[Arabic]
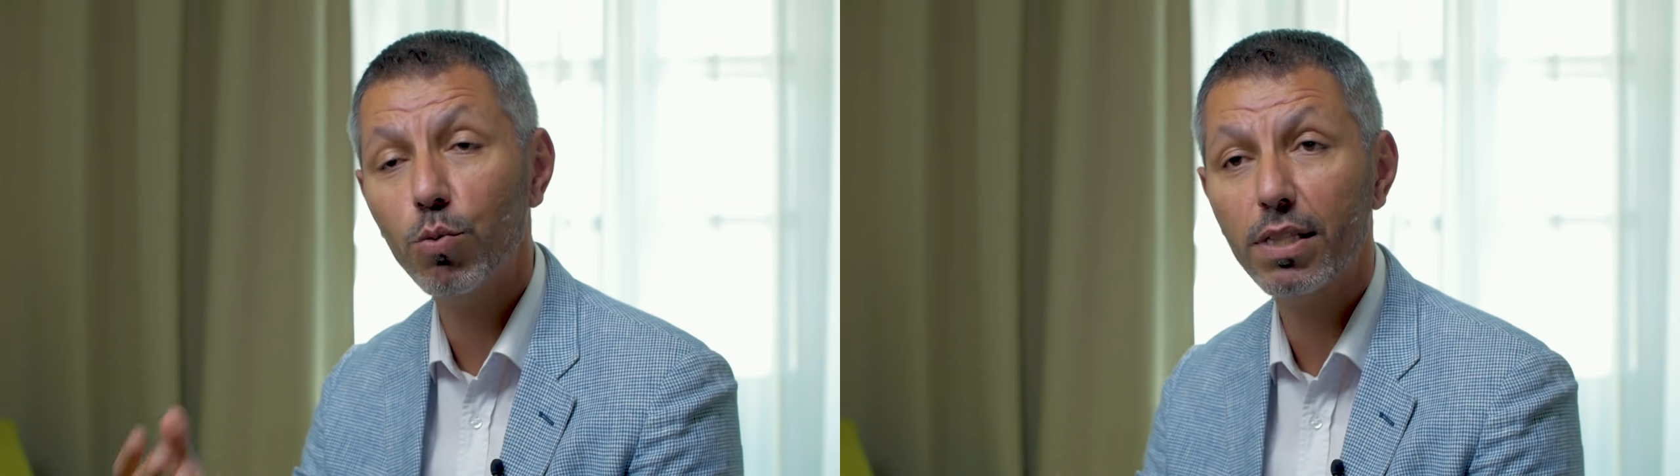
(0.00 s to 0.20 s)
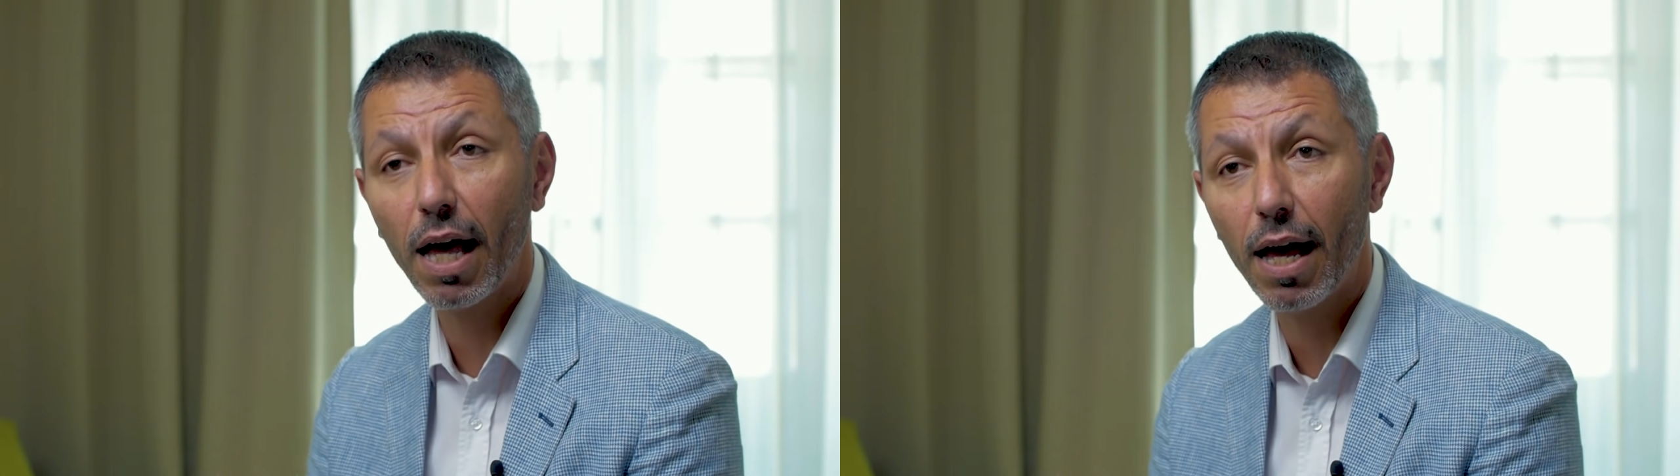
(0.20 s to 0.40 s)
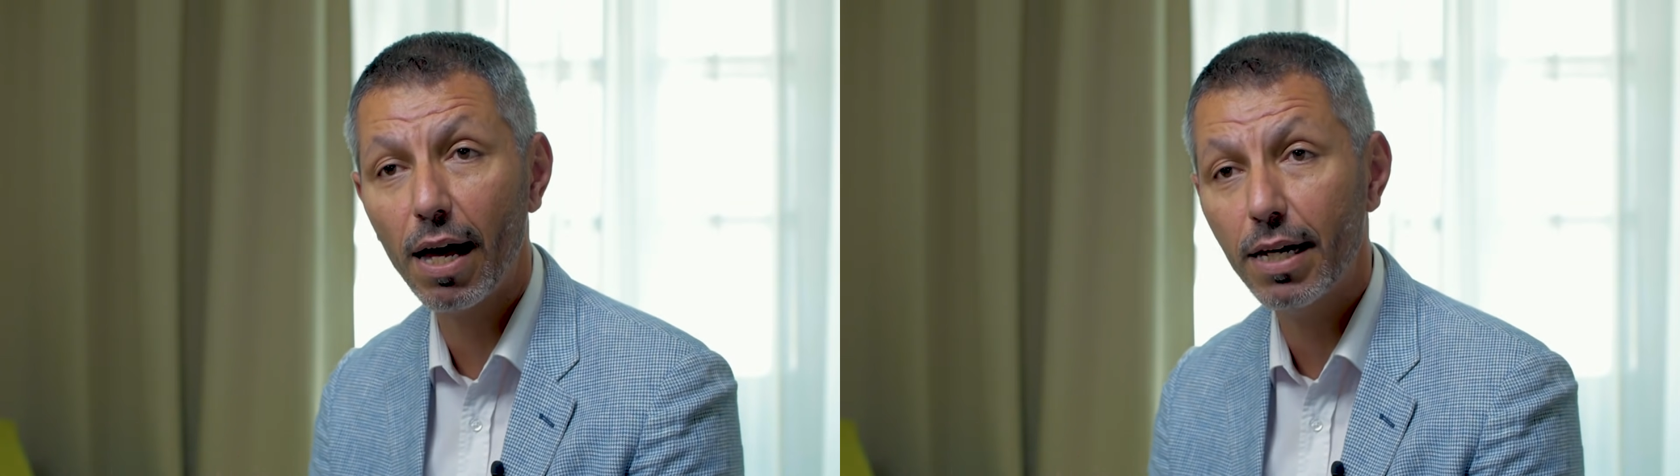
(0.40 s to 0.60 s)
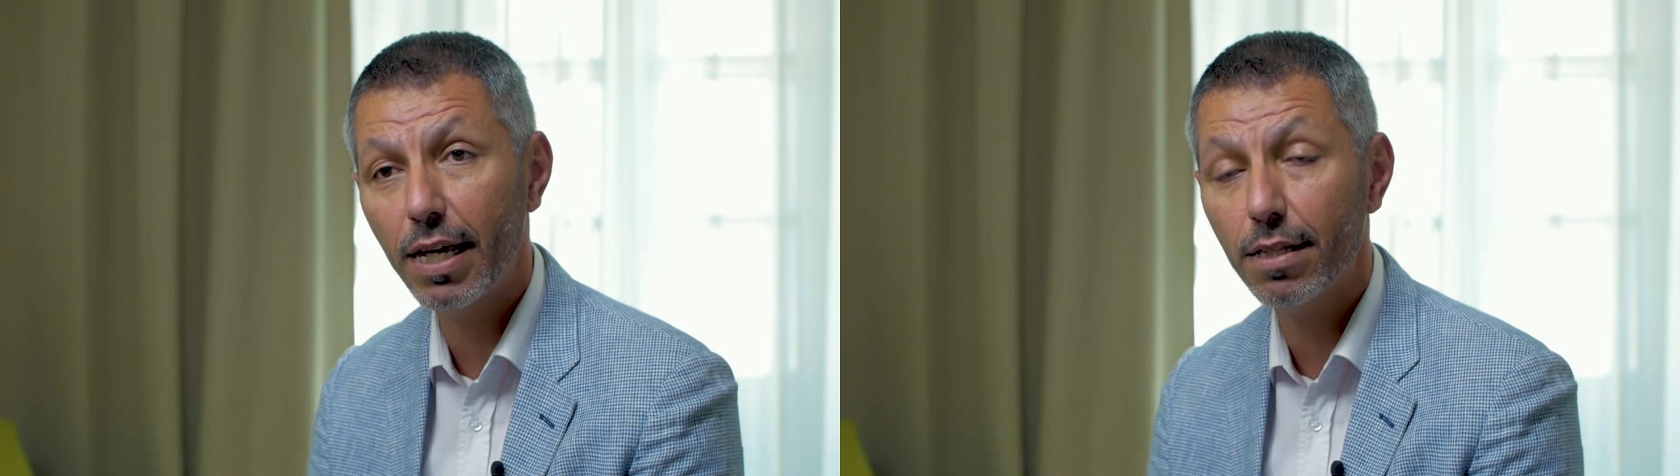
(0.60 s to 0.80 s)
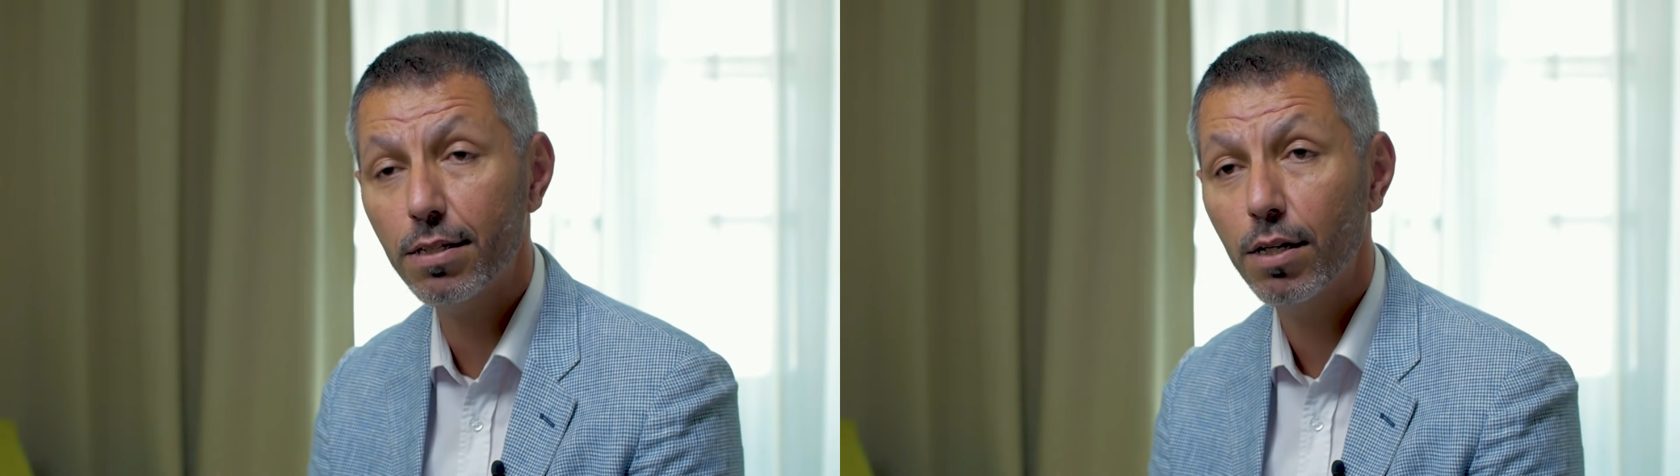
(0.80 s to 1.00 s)

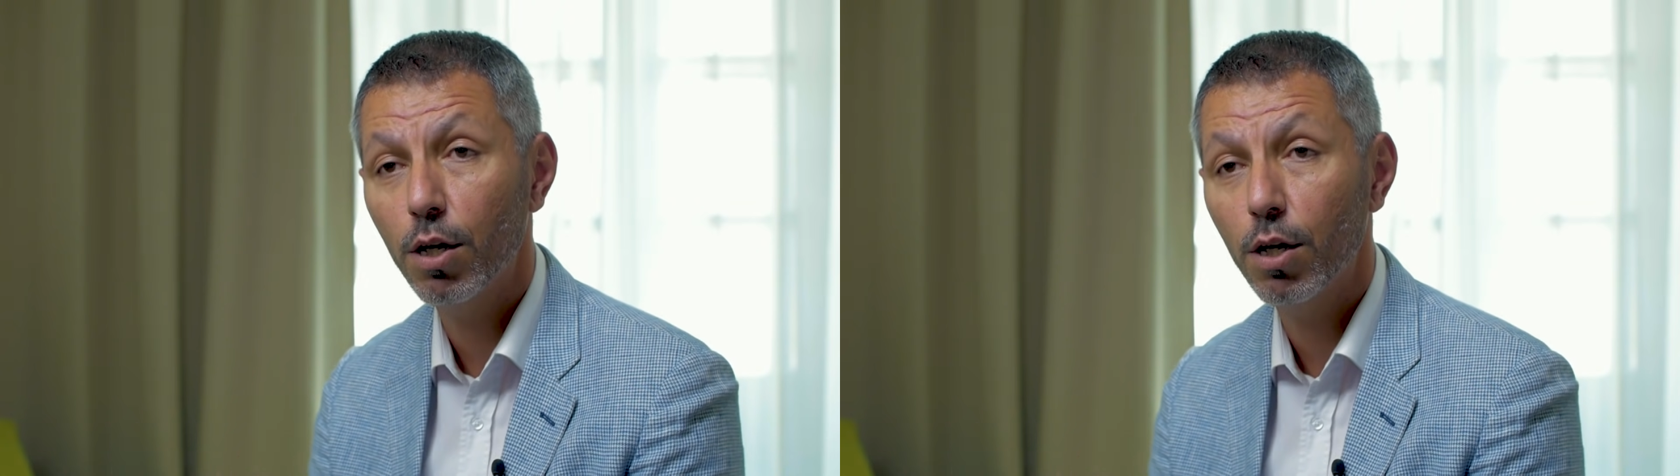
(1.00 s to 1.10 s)
والتقاليد